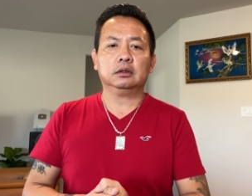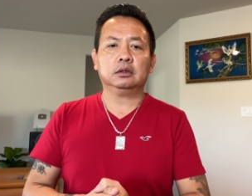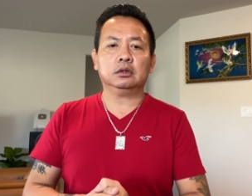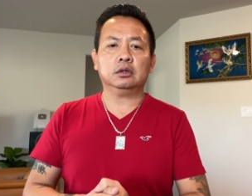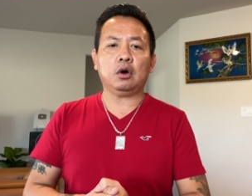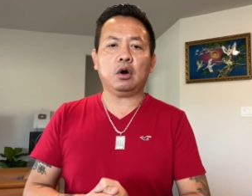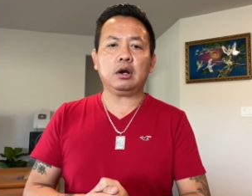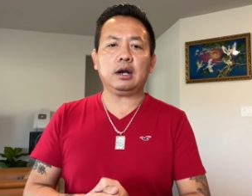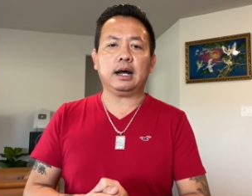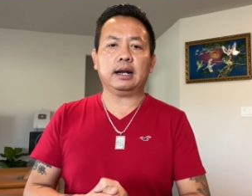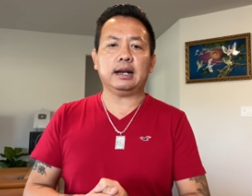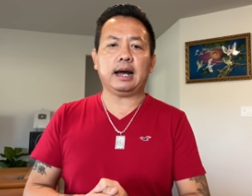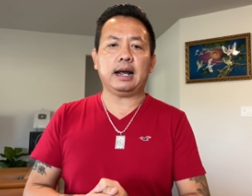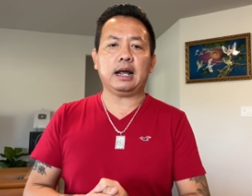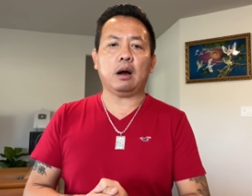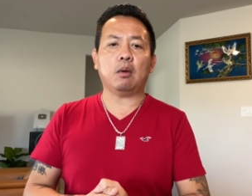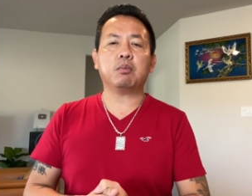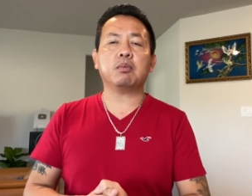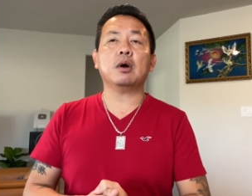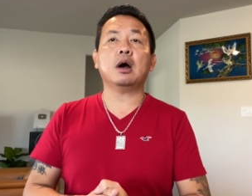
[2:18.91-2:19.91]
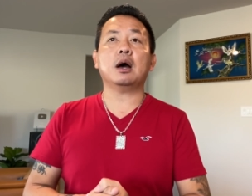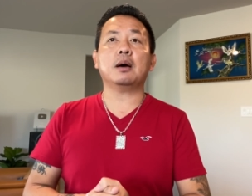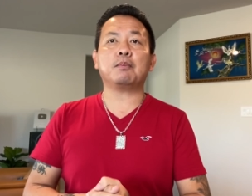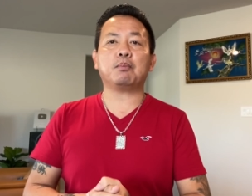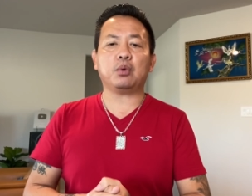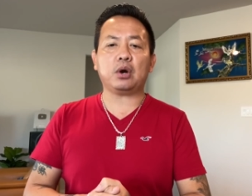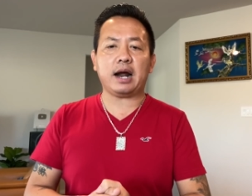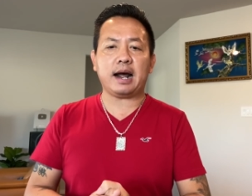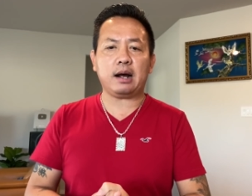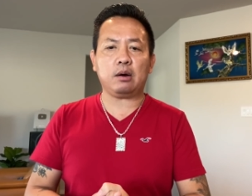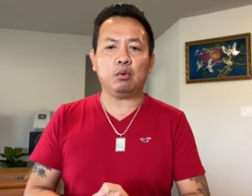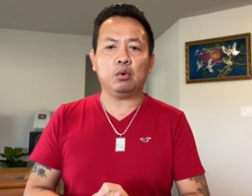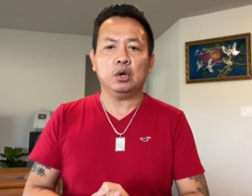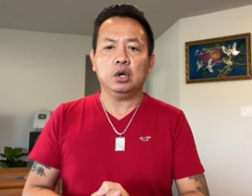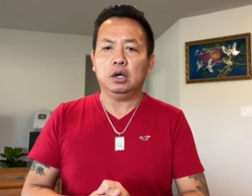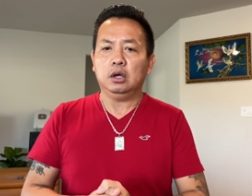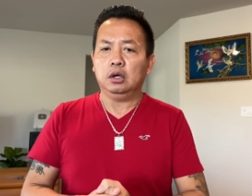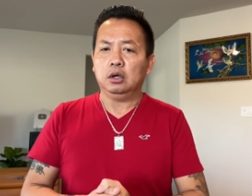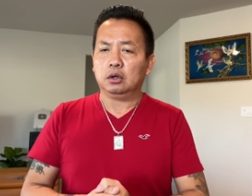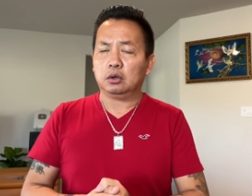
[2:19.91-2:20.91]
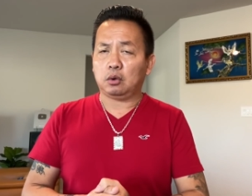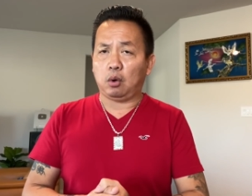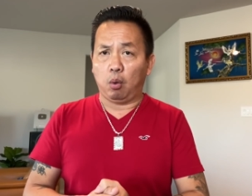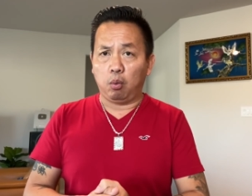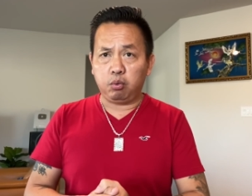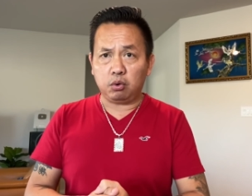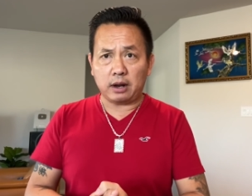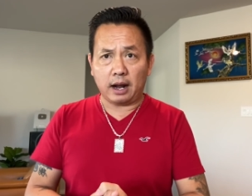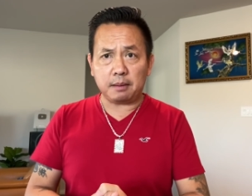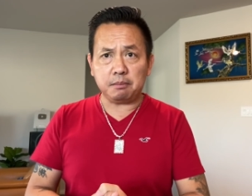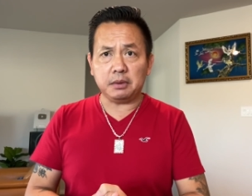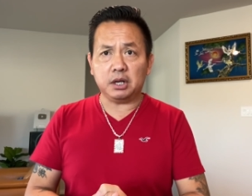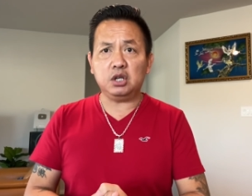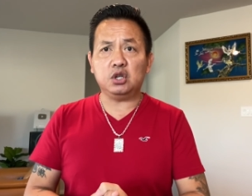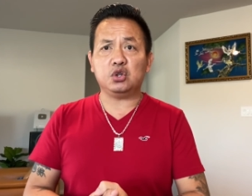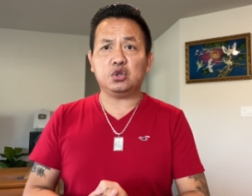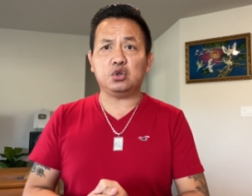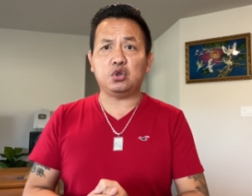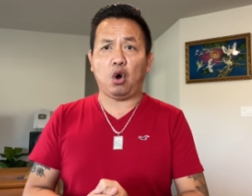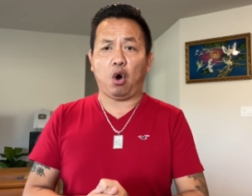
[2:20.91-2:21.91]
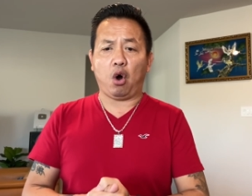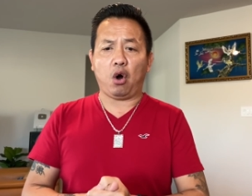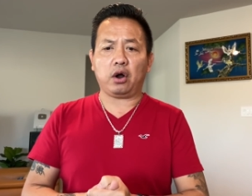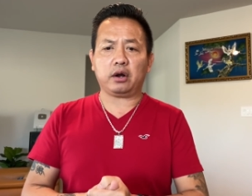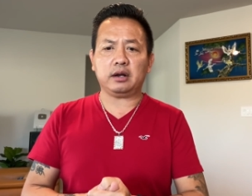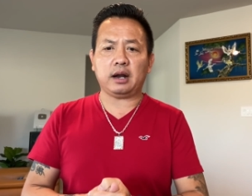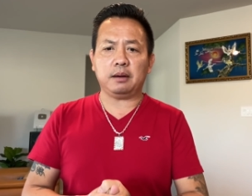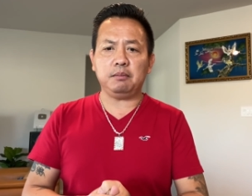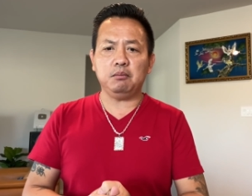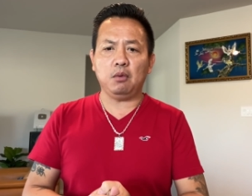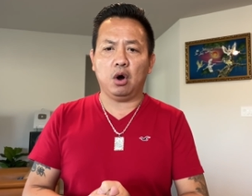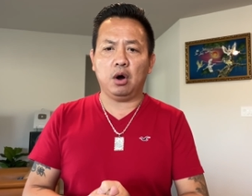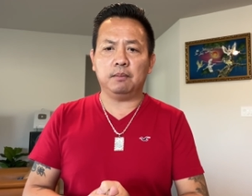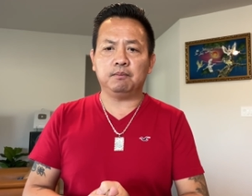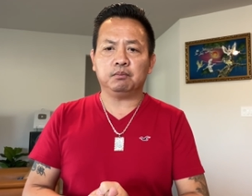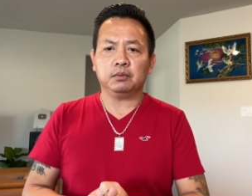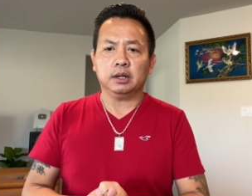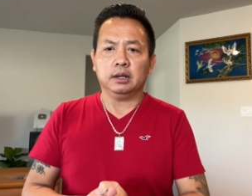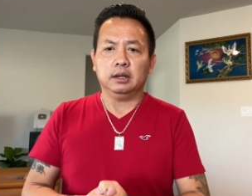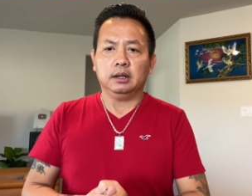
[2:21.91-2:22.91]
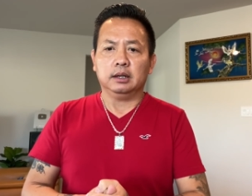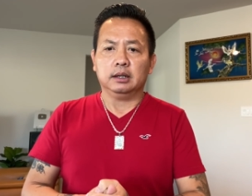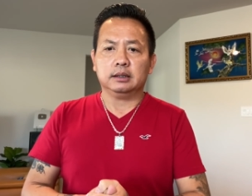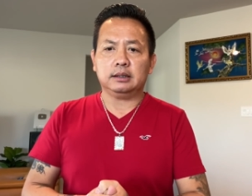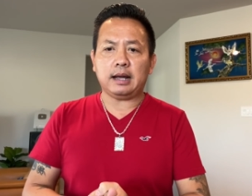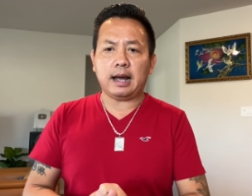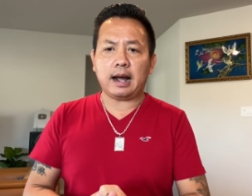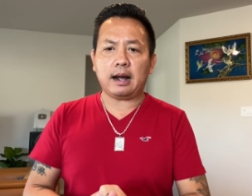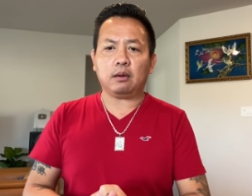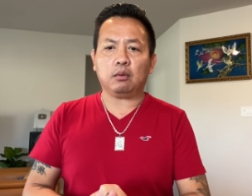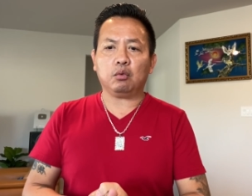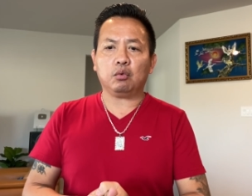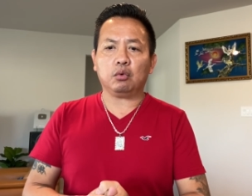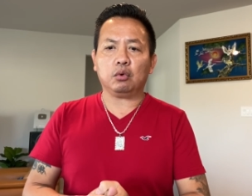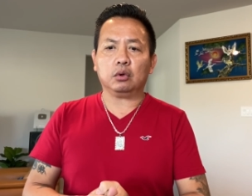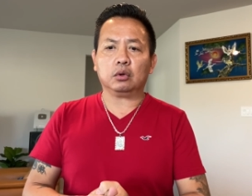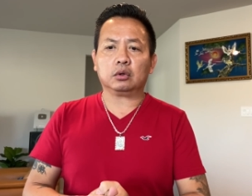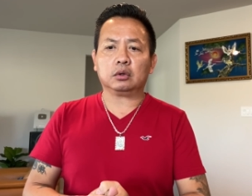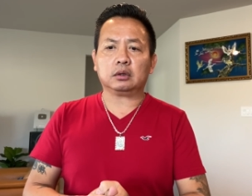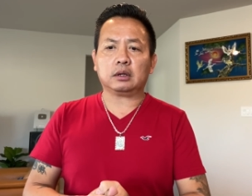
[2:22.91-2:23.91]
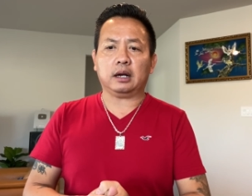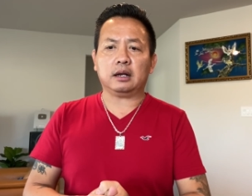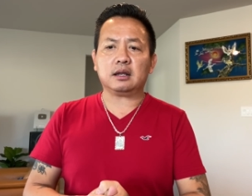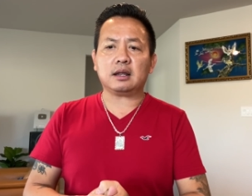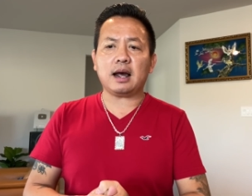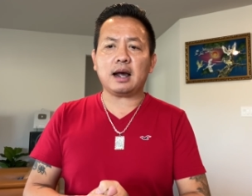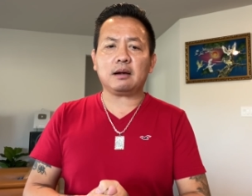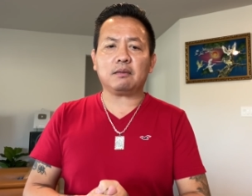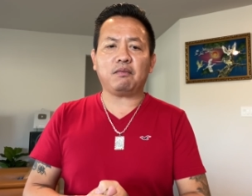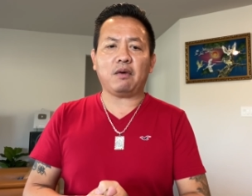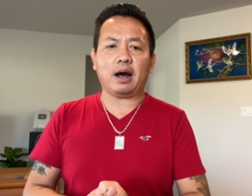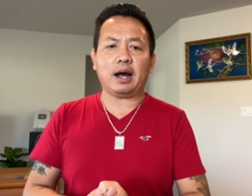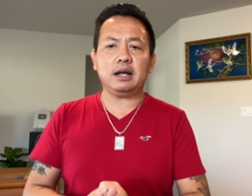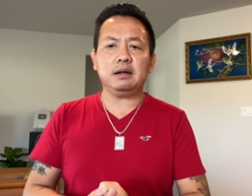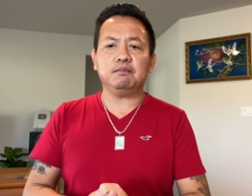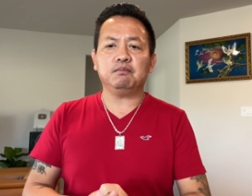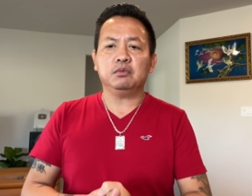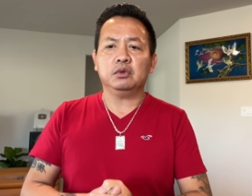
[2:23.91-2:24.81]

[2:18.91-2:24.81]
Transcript: đó là đại học Brown cũng đã bị dọa đánh bom và cảnh sát phải